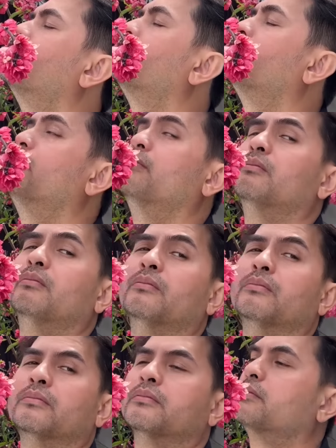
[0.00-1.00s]
Uhm.
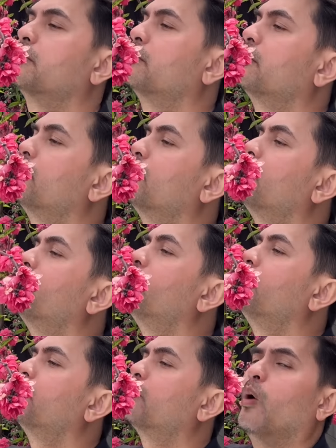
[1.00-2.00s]

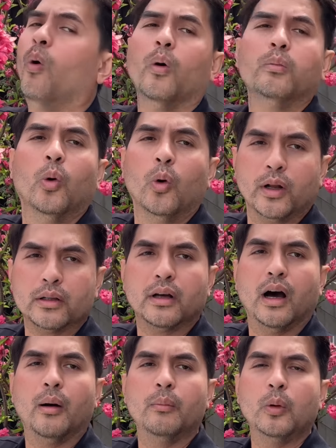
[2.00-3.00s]
Rồi mùi rất
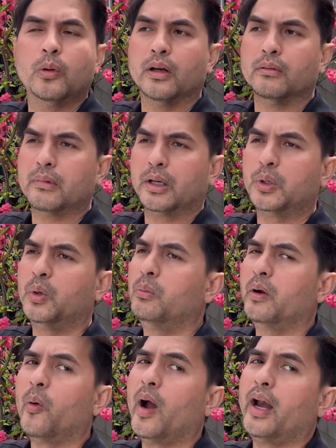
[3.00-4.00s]
thơm luôn á, mặc dù
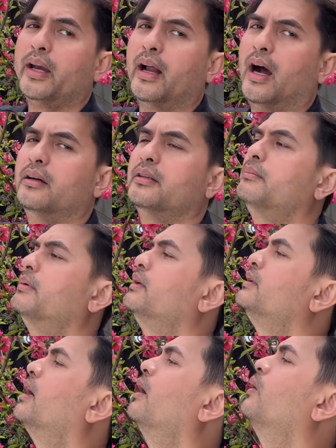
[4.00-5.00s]
mấy hoa này nở từ bữa
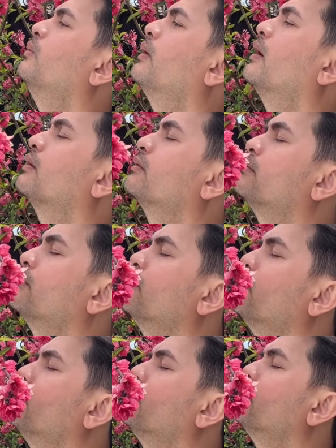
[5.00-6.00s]
giờ luôn mà
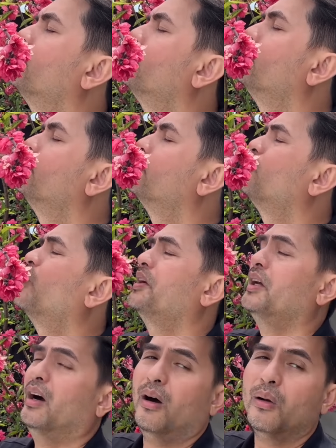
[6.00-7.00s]
mà
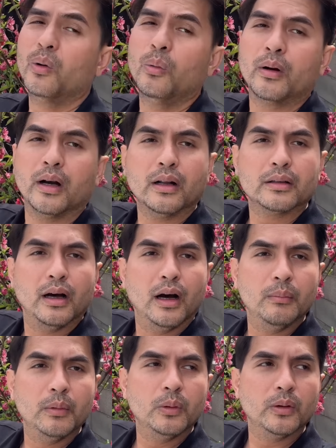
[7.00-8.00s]
gió luôn mà rất là
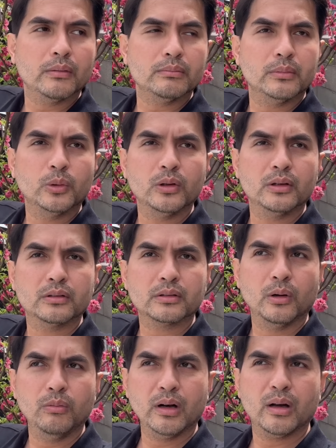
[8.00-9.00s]
thơm luôn á, mùi
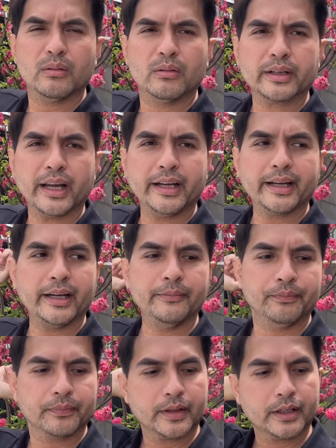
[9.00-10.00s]
đúng là cái cái
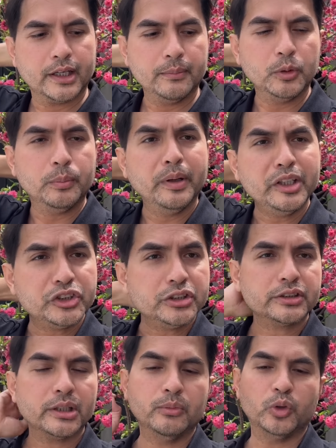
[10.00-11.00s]
cái mùi beach,
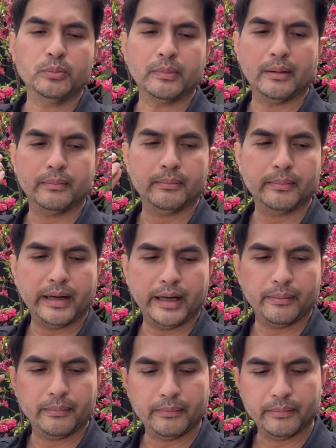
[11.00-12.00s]
cái mùi mà mấy
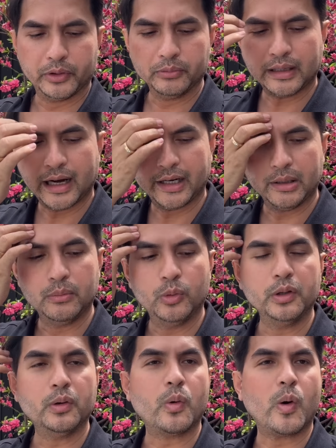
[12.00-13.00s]
chúng ta hay đi mua
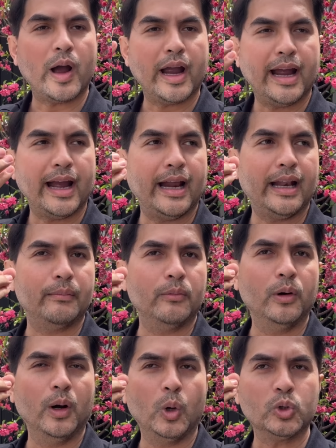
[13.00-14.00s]
nước hoa hay là mua
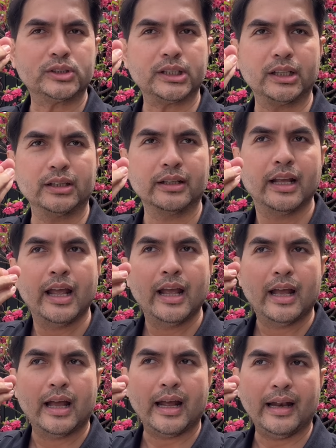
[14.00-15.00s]
lotion
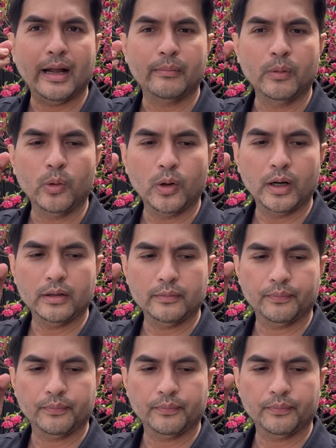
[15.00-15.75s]
hay là mua